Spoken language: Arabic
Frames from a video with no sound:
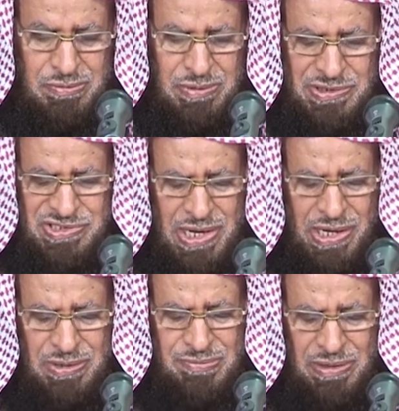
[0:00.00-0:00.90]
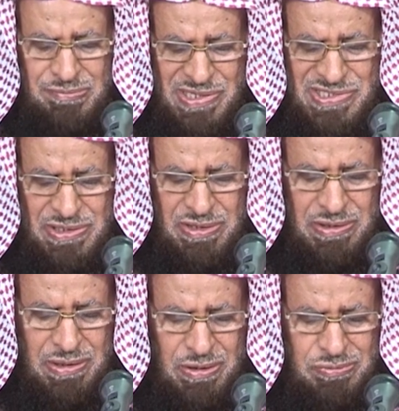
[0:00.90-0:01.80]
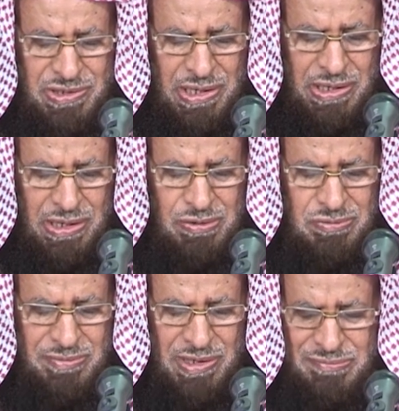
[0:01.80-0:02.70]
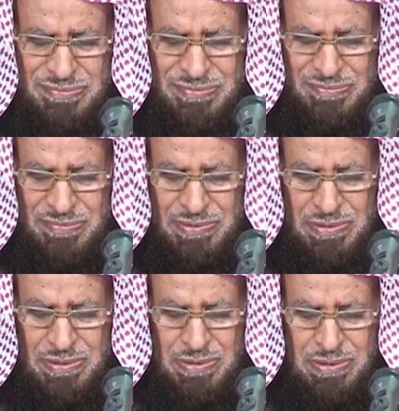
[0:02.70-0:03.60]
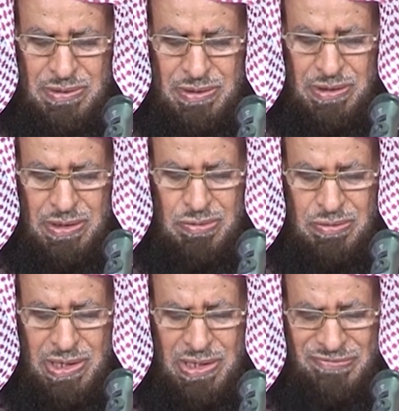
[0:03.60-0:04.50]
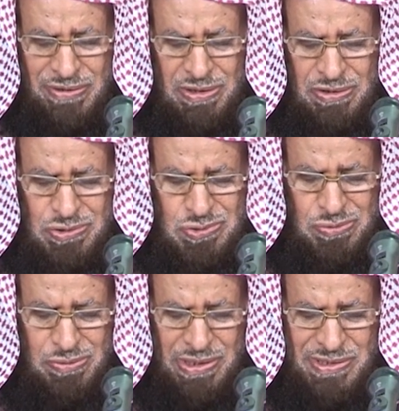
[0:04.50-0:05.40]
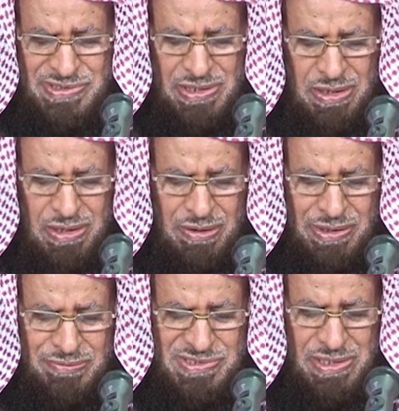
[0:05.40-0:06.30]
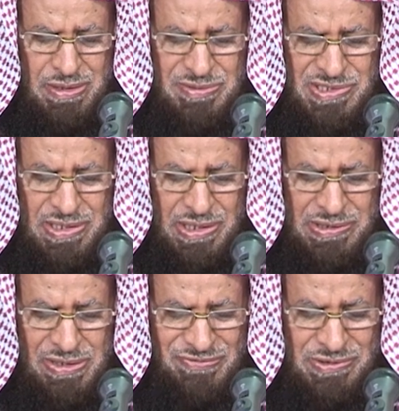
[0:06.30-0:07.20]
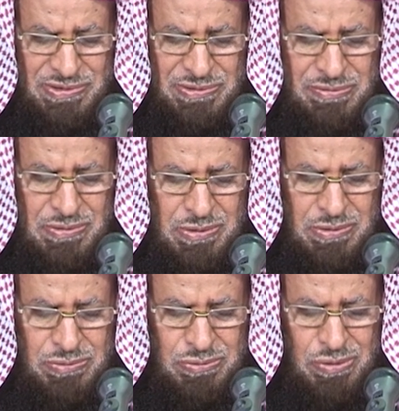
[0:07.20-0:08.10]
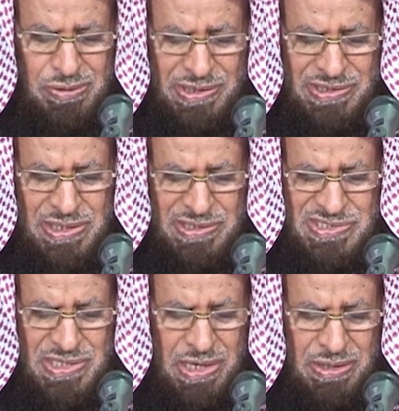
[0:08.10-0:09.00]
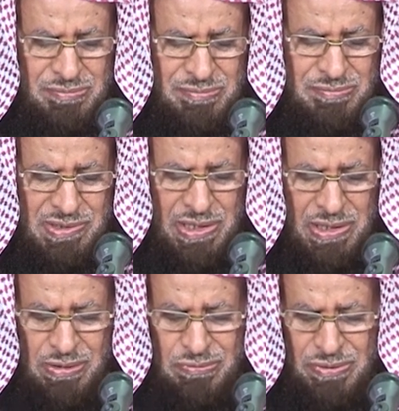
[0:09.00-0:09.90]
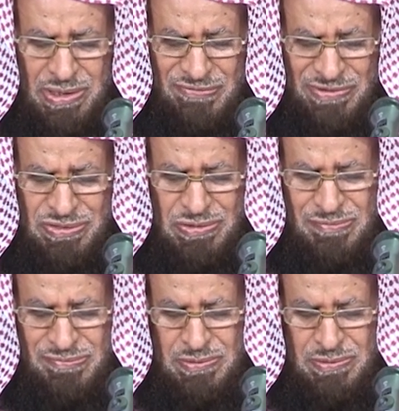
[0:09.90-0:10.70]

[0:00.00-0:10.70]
وقد جاء عن ابن عباس رضي الله تعالى عنهما أنه قال فرض رسول الله صلى الله عليه وسلم زكاة الفطر طهرة للصائم من اللغو والرفث